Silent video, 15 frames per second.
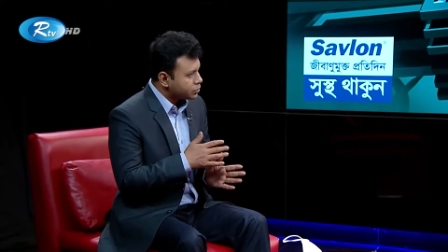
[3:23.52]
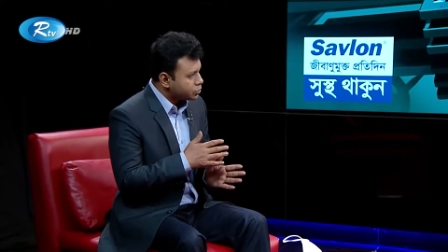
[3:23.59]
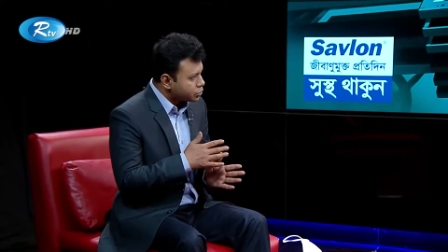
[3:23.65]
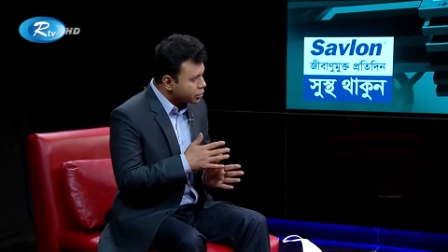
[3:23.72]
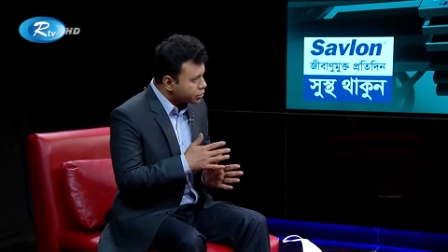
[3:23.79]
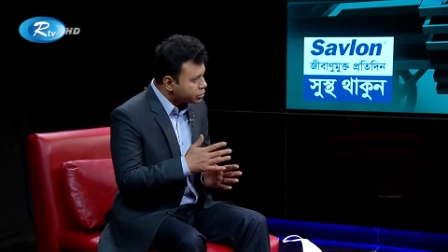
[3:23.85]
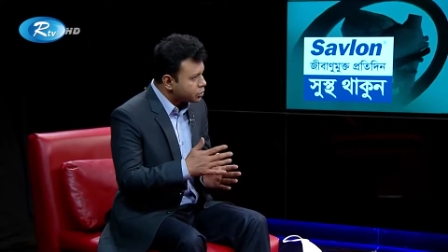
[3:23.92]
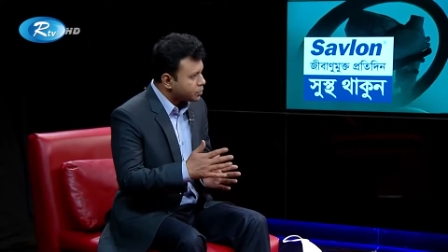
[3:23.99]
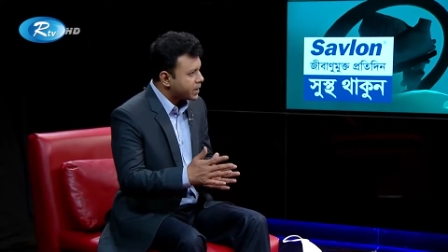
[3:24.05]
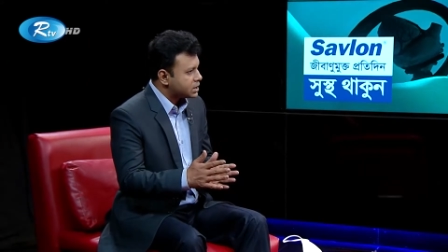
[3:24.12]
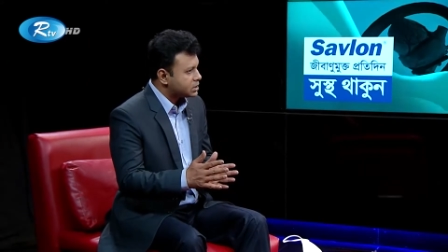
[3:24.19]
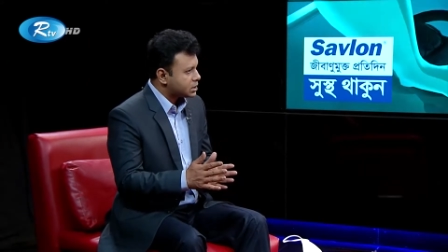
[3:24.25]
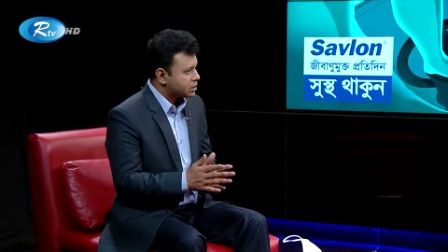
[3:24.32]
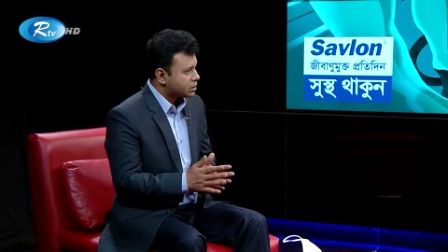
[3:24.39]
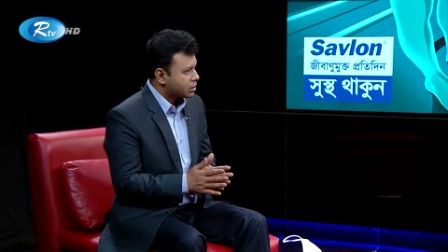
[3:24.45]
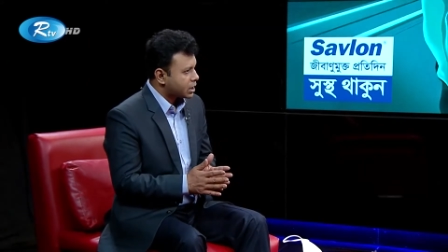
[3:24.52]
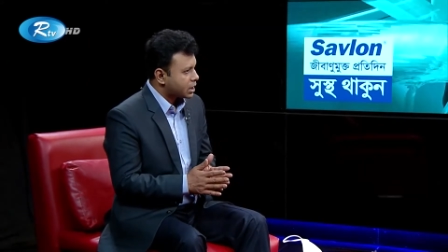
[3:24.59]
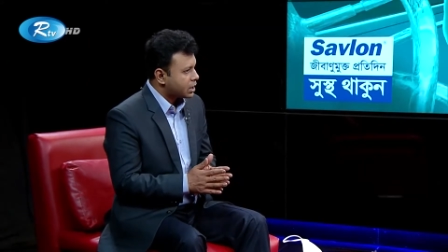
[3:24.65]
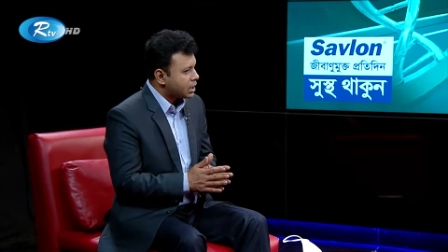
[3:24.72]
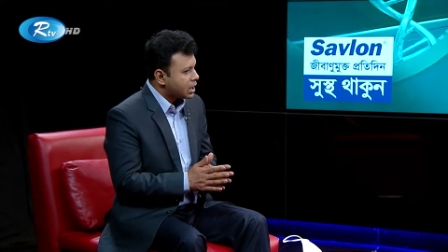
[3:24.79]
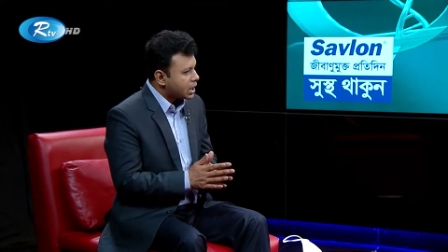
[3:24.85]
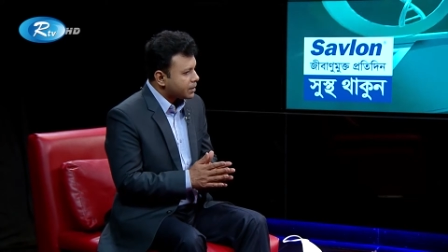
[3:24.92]
দূরত্ব মেনটেন করা
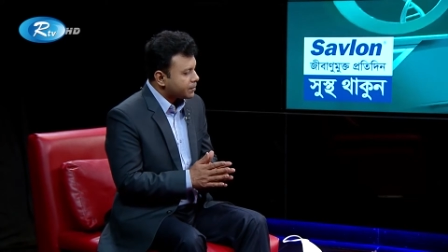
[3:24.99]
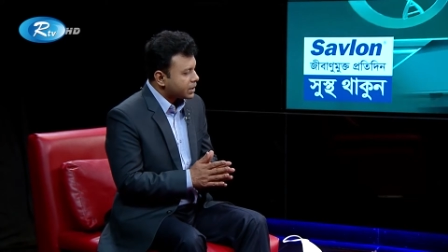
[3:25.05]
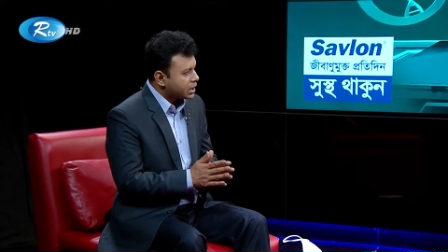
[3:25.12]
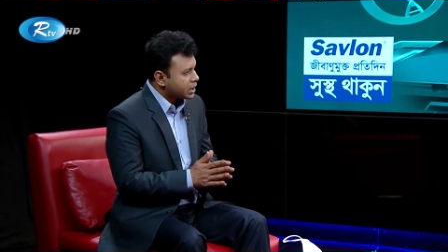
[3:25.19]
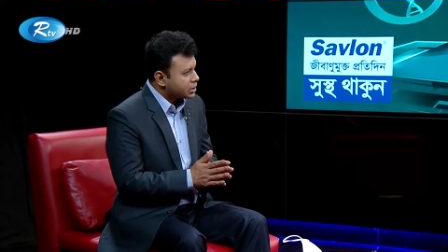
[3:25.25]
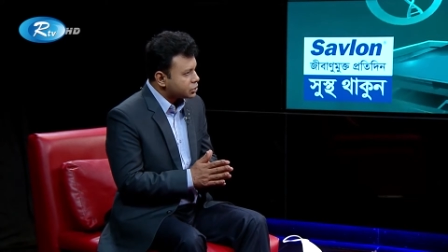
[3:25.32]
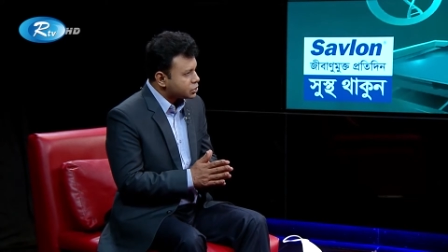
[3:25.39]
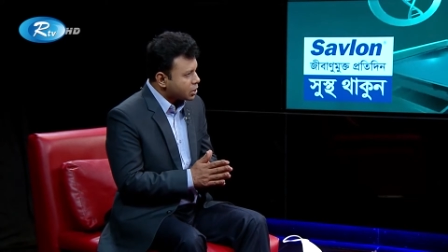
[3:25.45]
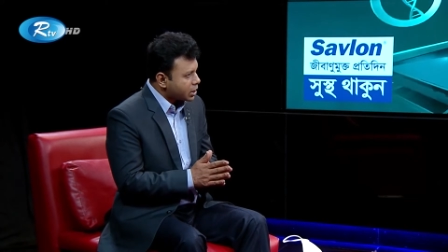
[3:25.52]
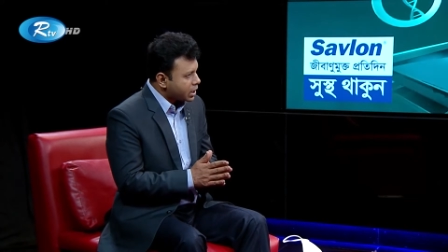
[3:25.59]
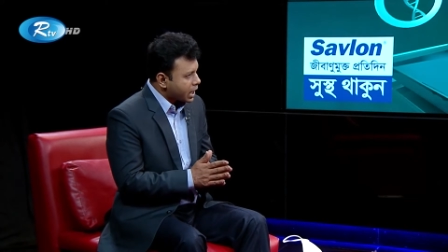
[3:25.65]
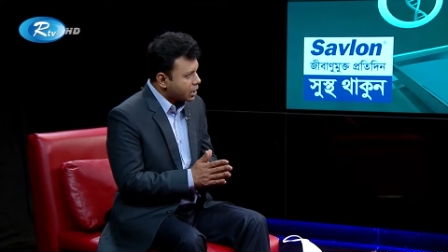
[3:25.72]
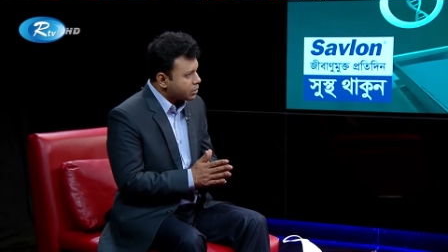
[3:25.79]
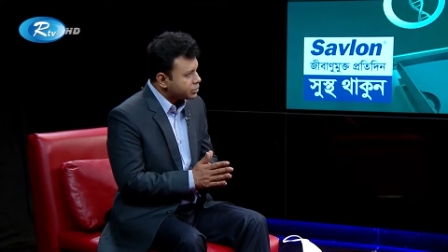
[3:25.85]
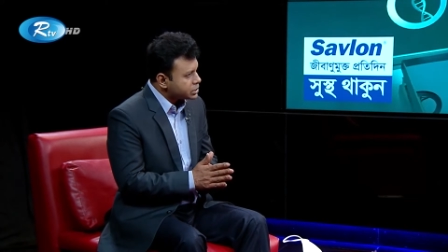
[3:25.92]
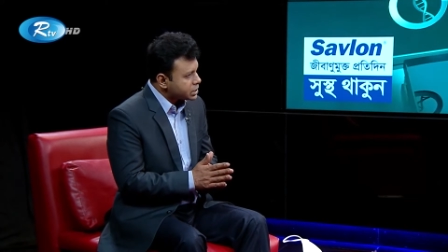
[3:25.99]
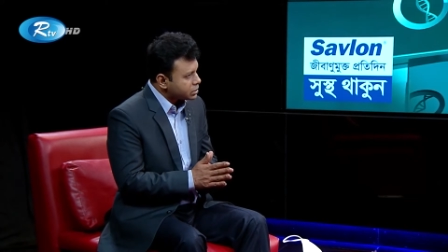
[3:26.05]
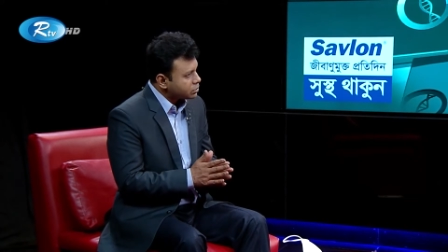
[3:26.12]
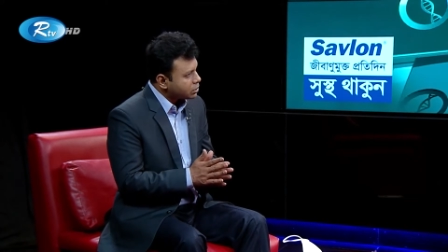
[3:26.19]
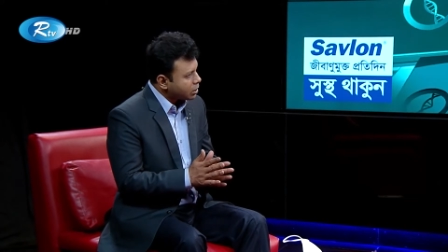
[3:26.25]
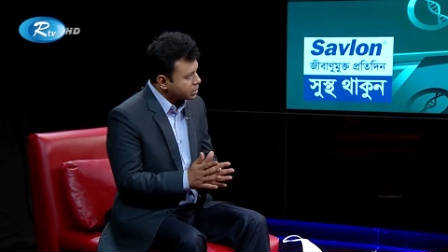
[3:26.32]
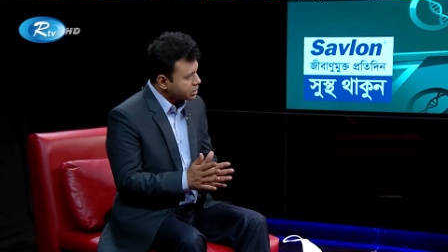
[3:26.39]
আমরা এখন
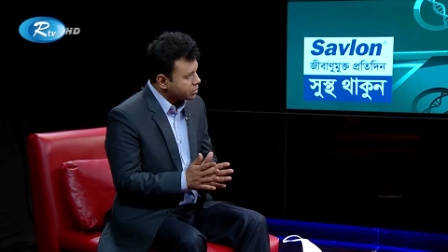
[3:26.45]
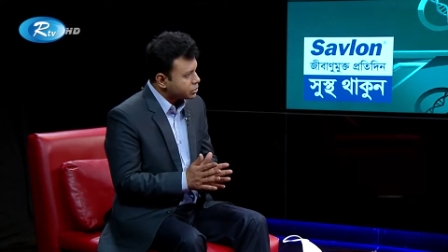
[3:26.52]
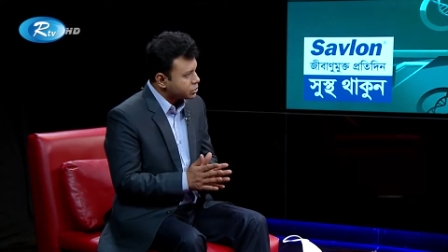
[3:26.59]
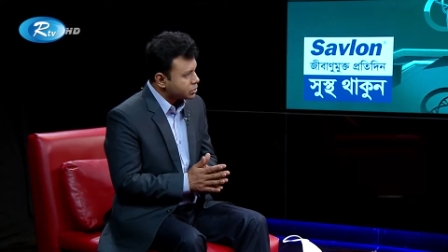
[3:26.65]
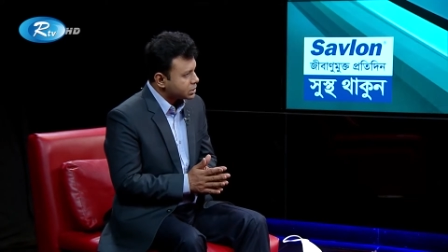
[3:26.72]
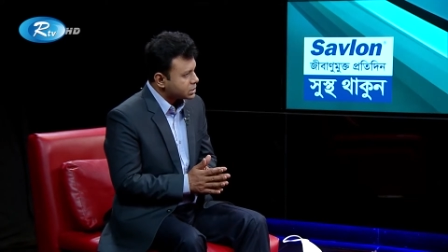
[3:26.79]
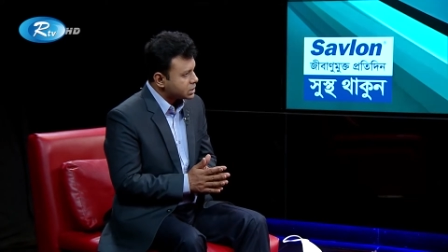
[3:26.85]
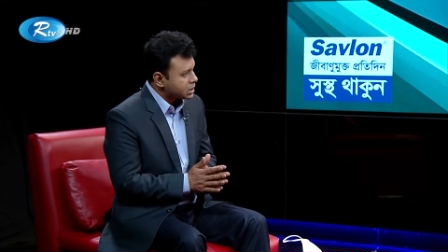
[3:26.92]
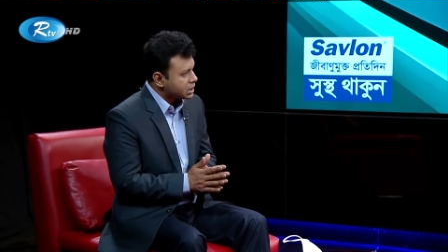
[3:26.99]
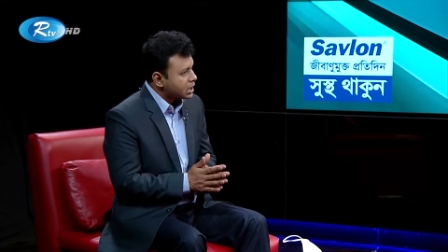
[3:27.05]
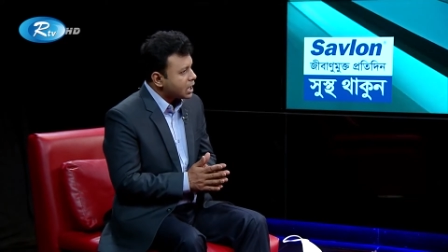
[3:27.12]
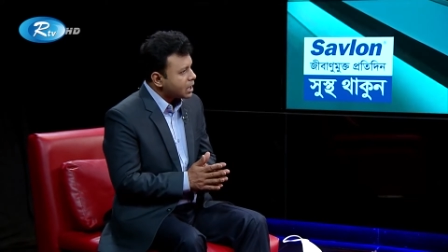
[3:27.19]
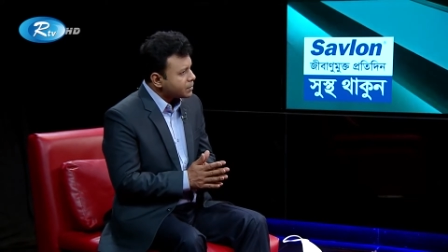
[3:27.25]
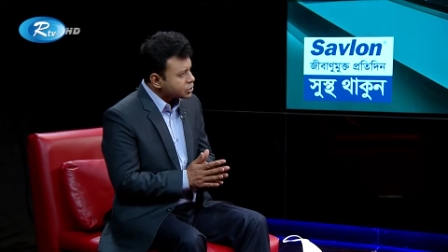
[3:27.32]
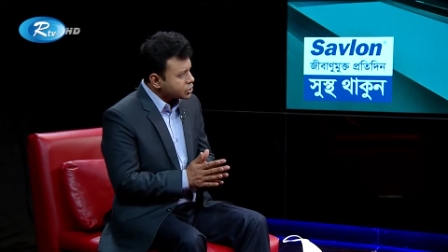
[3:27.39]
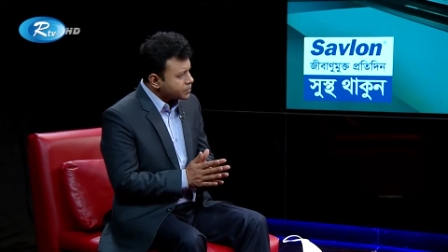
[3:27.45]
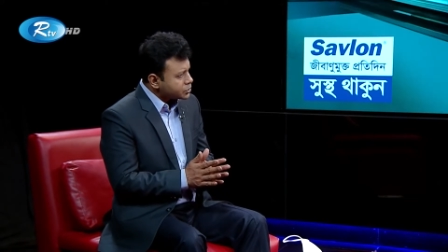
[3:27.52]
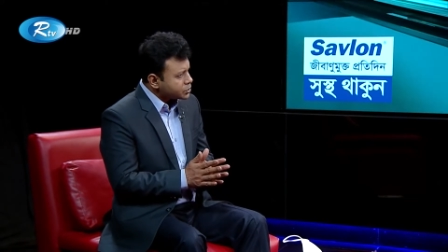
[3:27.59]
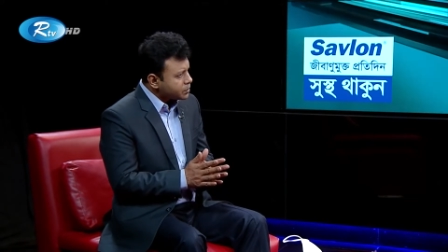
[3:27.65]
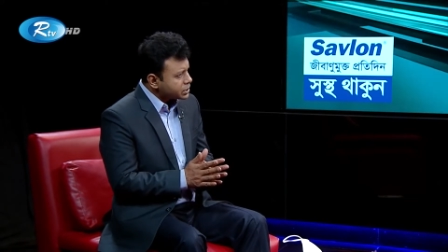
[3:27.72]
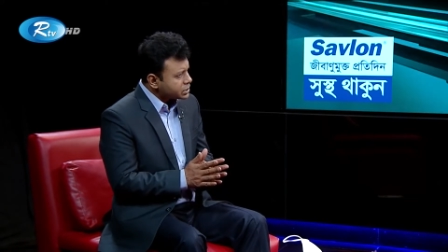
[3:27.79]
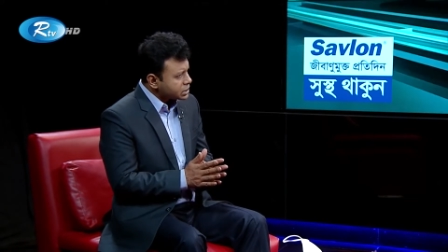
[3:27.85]
যেহেতু লকডাউন চলছে আমরা
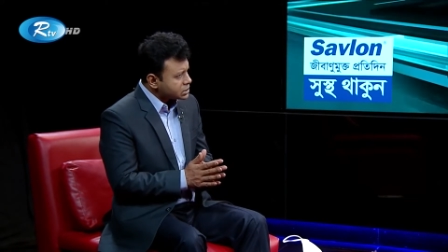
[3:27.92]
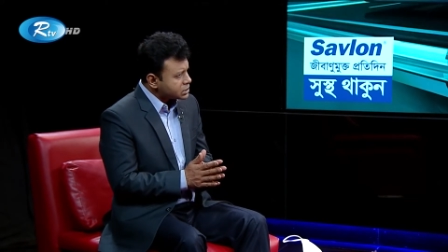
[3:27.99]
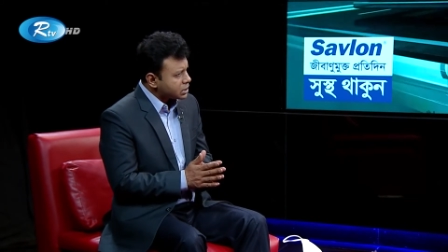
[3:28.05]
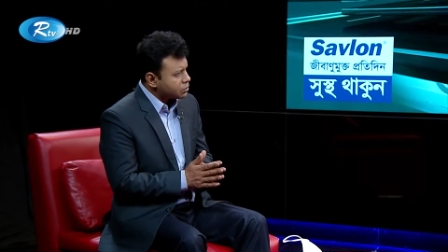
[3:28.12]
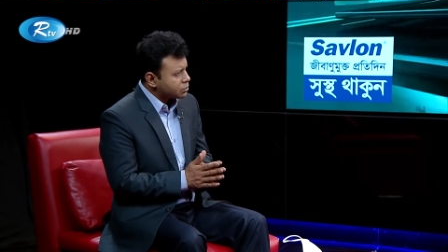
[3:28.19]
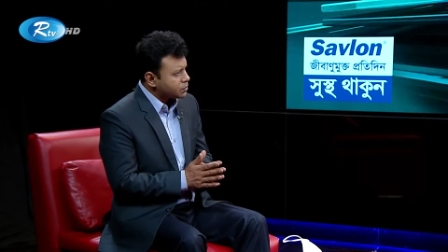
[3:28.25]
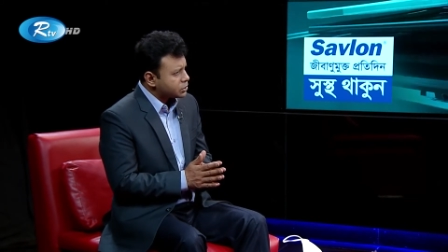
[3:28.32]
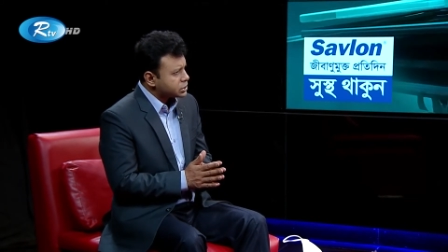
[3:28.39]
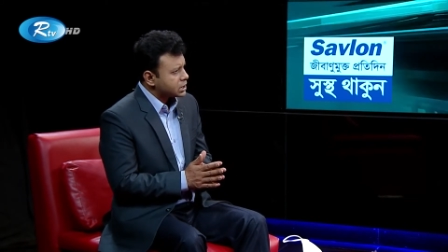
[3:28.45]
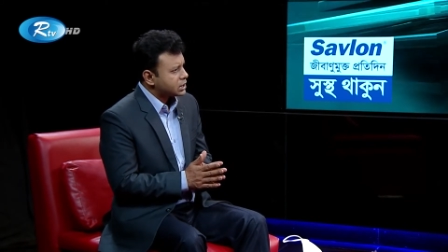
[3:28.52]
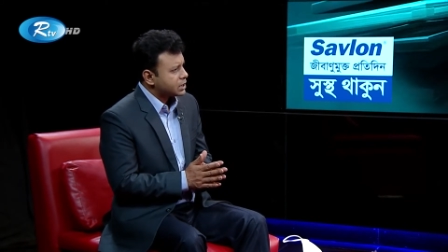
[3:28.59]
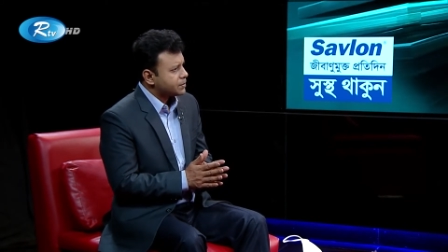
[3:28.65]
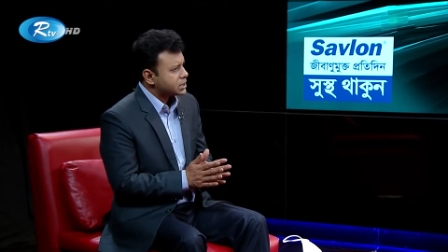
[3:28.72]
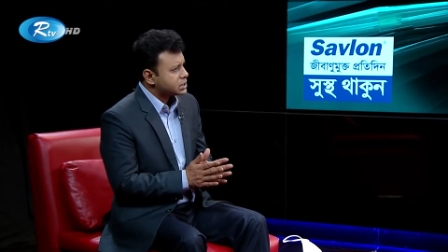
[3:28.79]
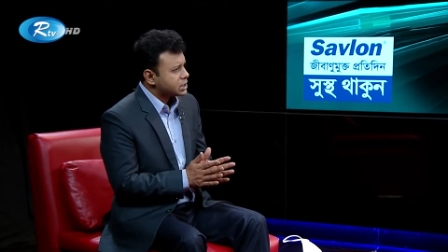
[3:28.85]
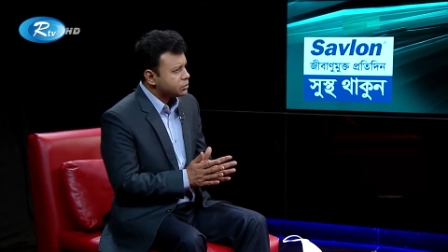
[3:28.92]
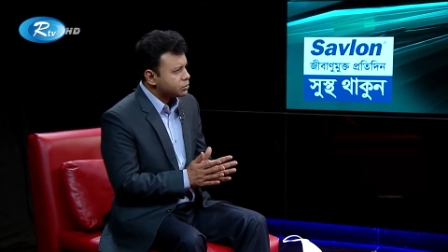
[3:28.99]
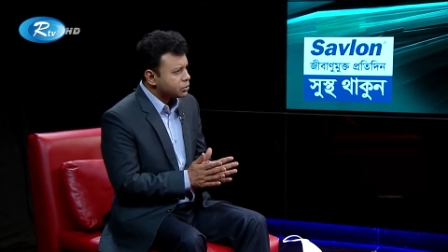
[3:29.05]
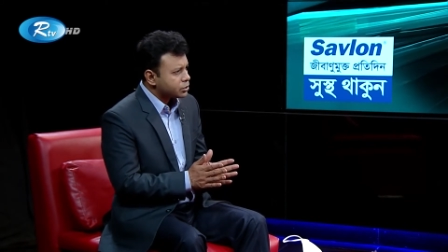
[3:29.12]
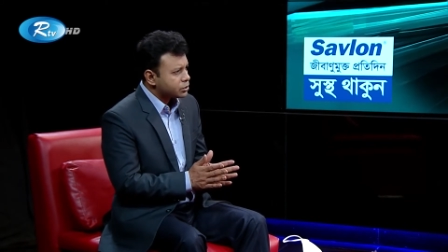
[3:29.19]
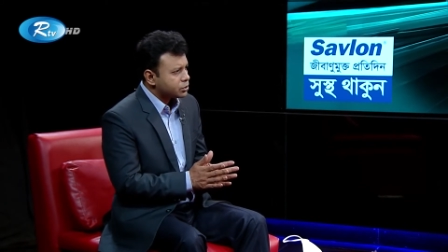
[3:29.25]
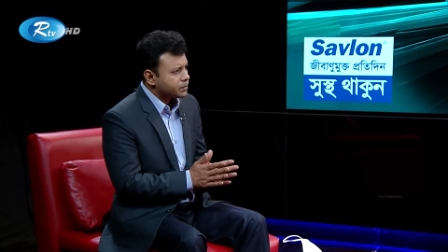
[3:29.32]
সবসময় চেষ্টা করব যাতে আমরা সেই দূরত্ব